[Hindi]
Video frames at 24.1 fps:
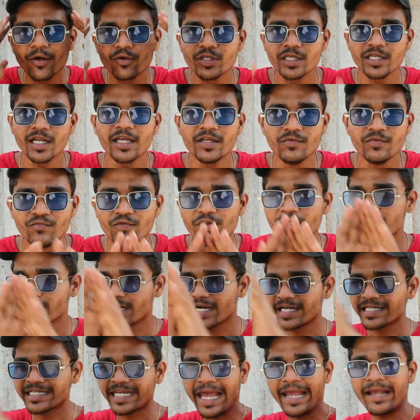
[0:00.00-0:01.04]
बायो से ना
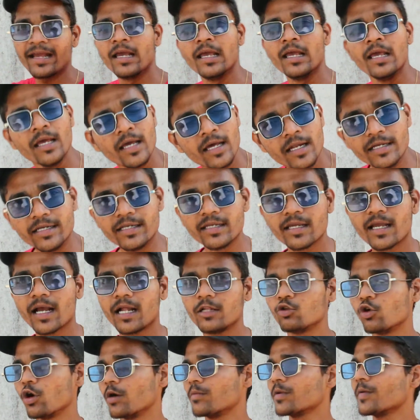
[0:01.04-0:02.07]
इन्फ्लुएंसर का टैग
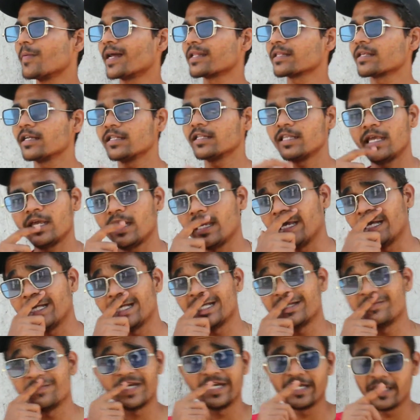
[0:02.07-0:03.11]
निकाल दो अभी बात करते हैं
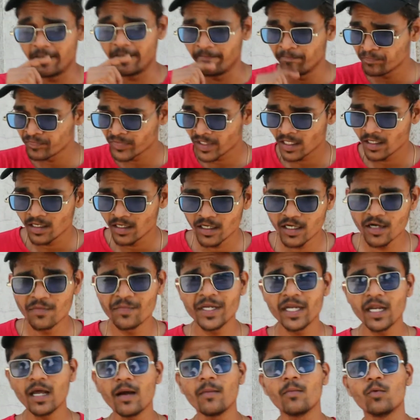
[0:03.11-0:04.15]
एंगेजमेंट की
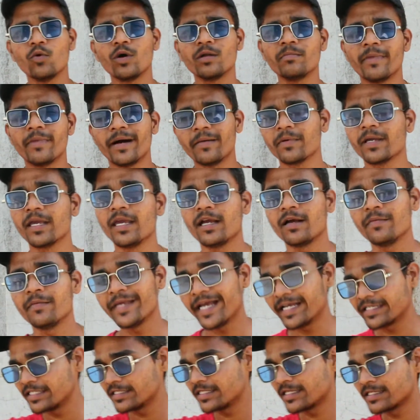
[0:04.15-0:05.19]
कभी ना भुवन माम के
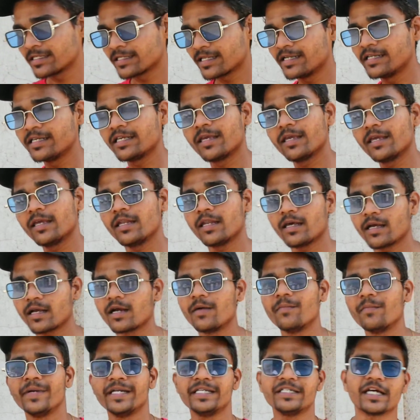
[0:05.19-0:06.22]
कभी आशीष चंदलानी के ना
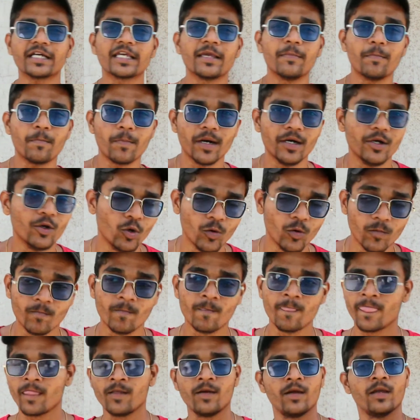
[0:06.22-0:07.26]
कमेंट जाके पढ़ो
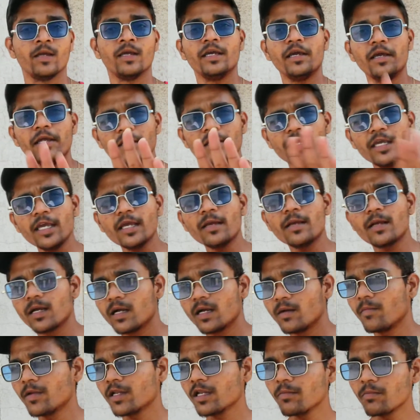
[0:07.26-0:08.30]
एक
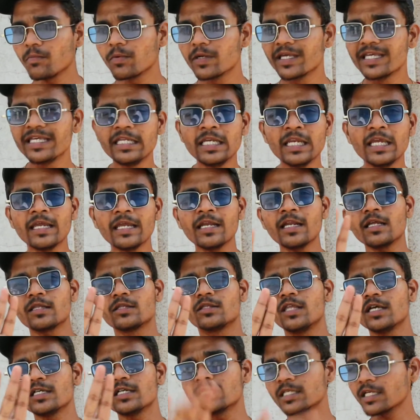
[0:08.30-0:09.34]
मतलब किन के ना
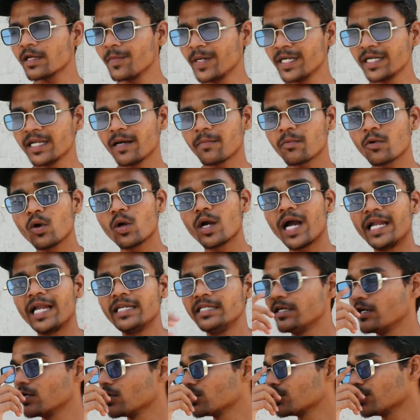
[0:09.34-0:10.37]
दस कमेंट आपको
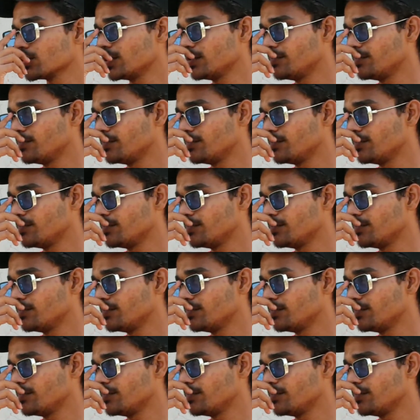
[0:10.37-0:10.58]
गाली गलोच